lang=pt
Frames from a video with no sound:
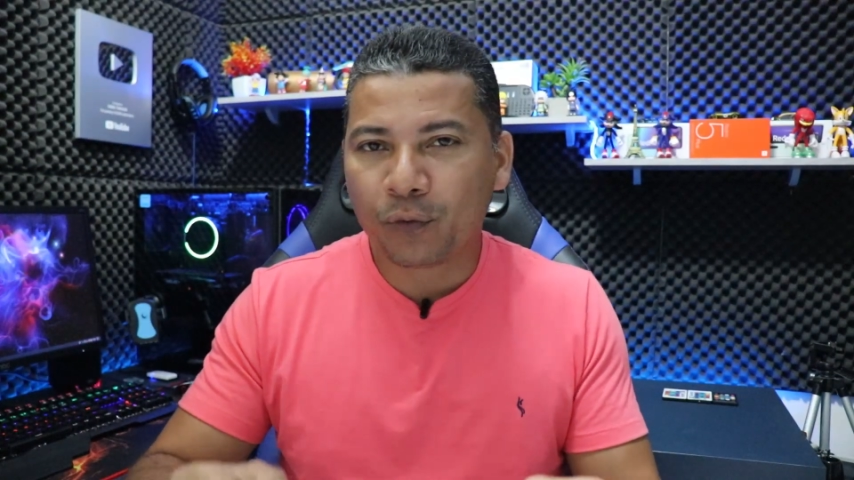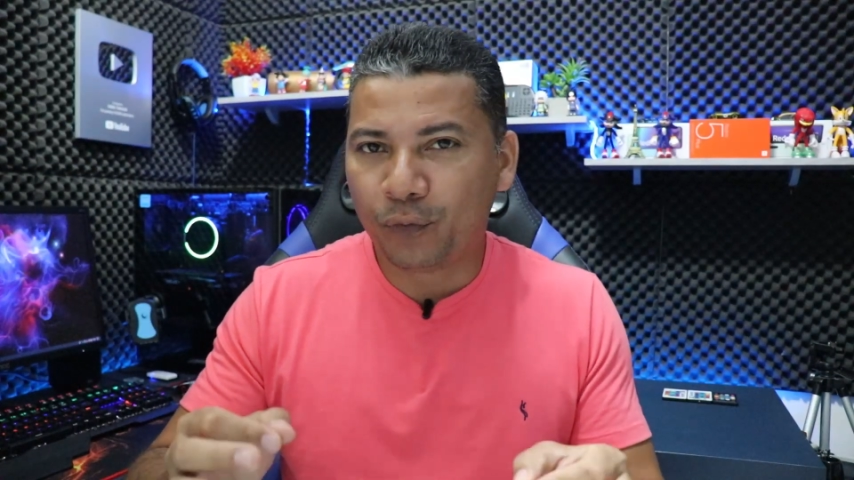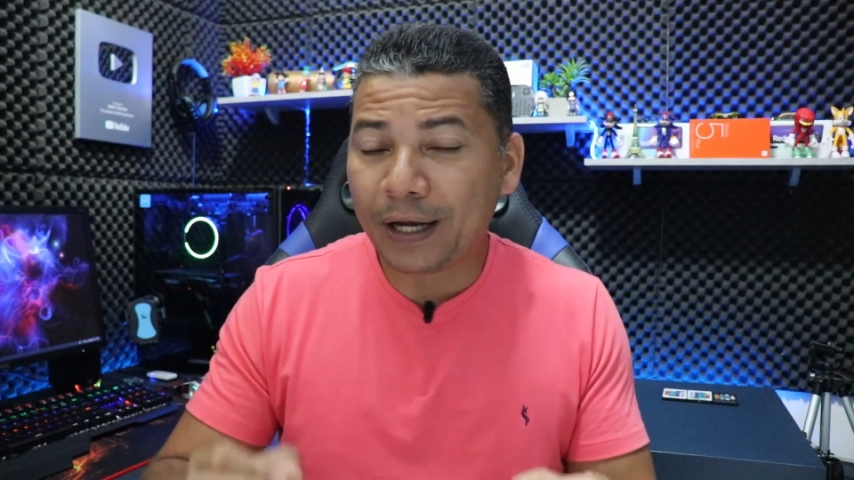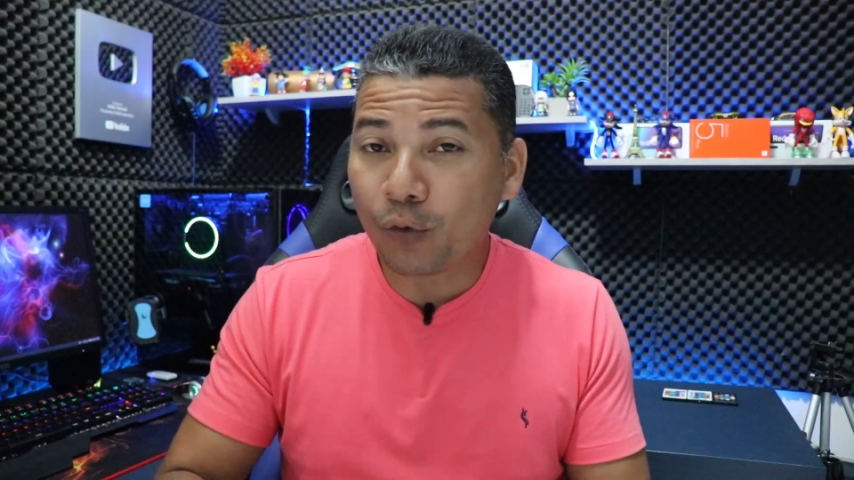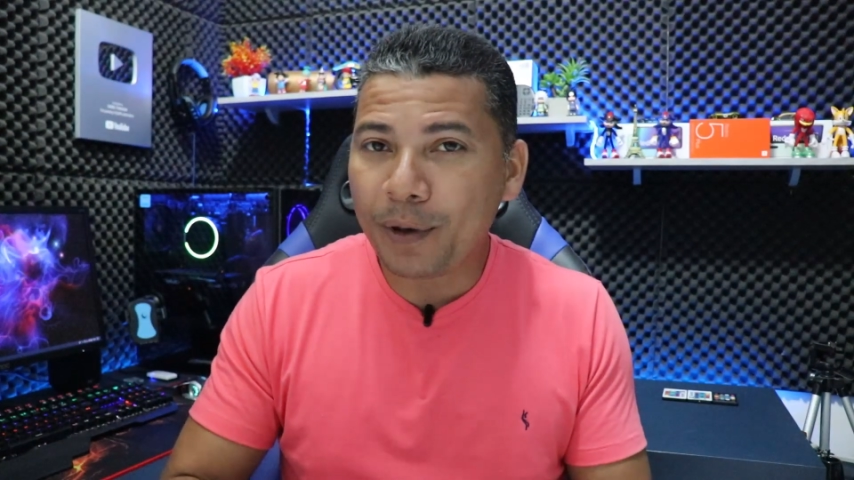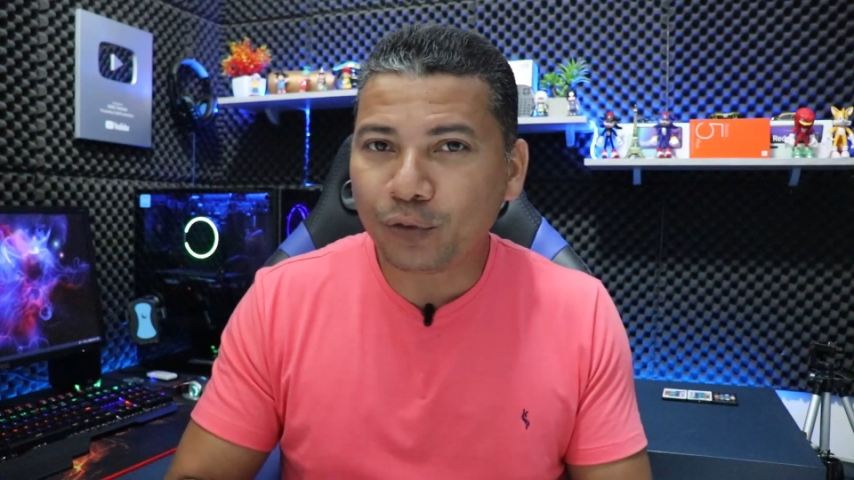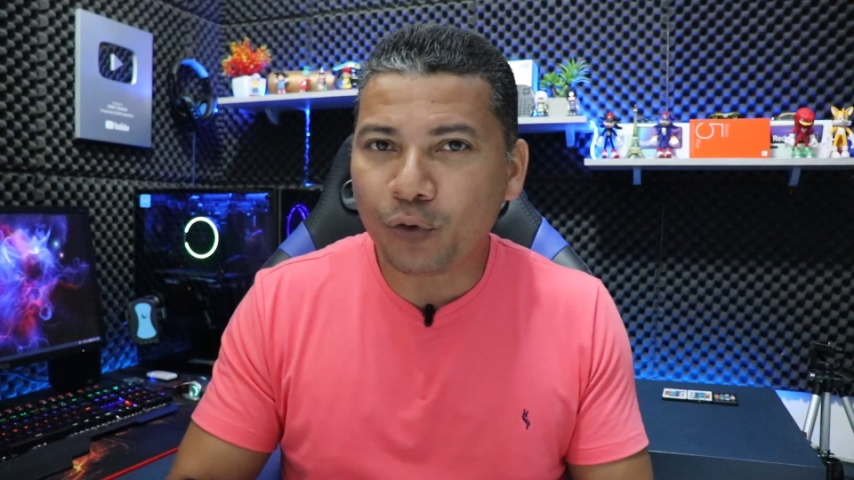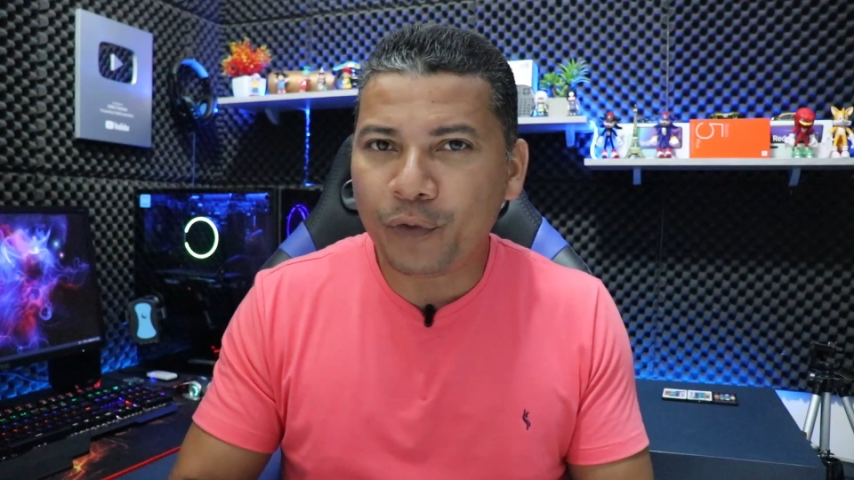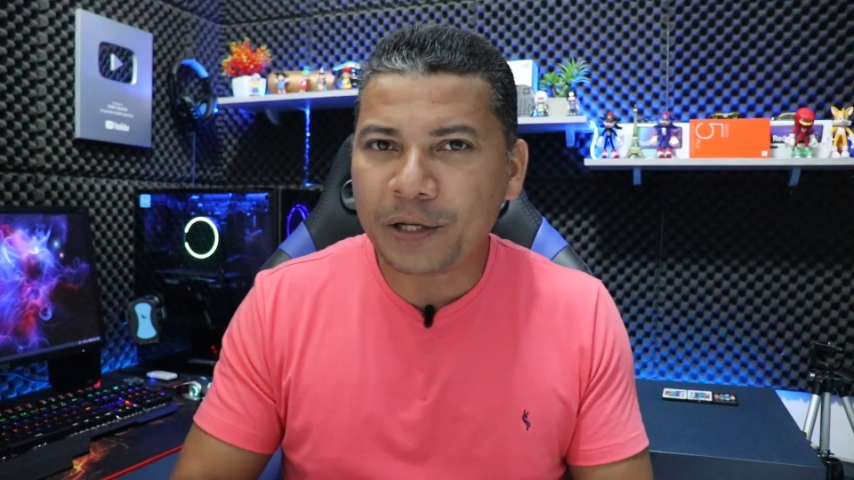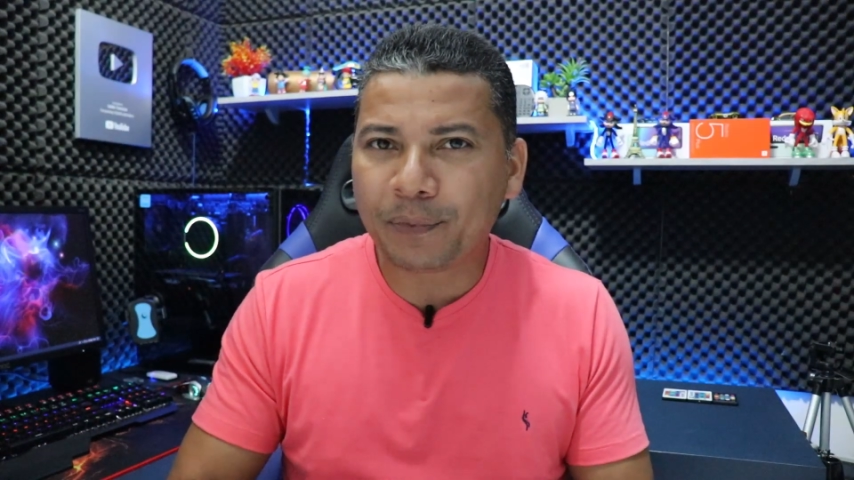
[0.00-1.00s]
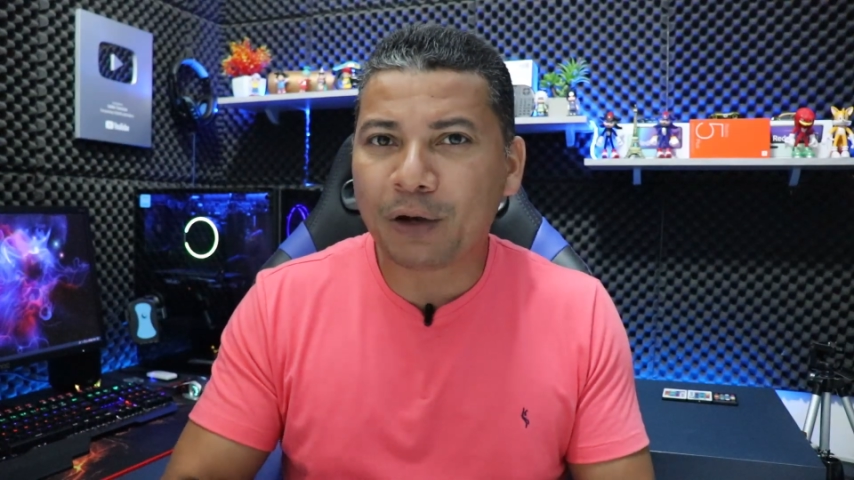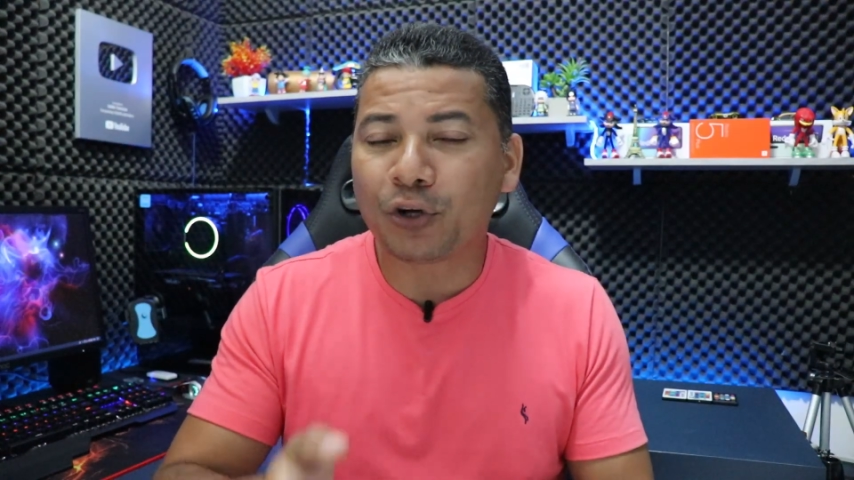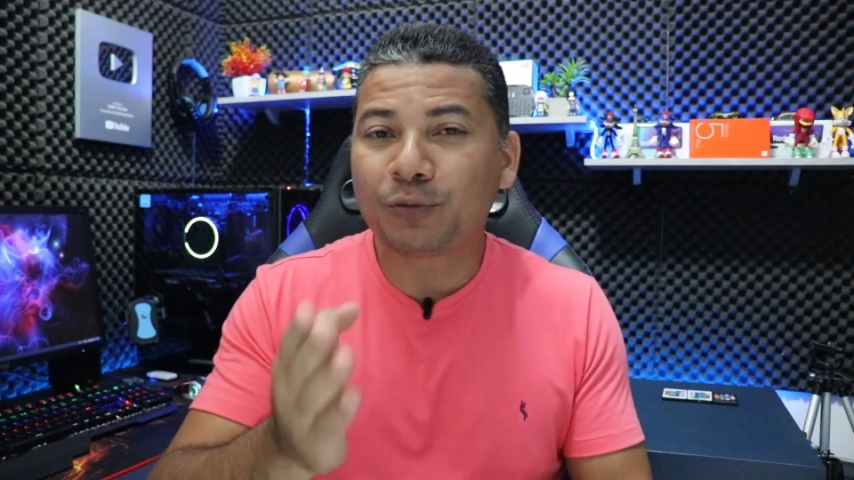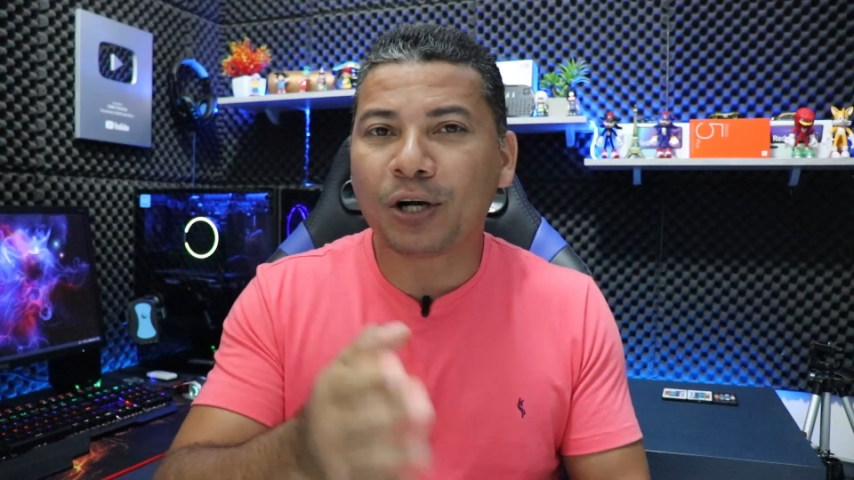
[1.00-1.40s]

Fica comigo no vídeo porque eu vou te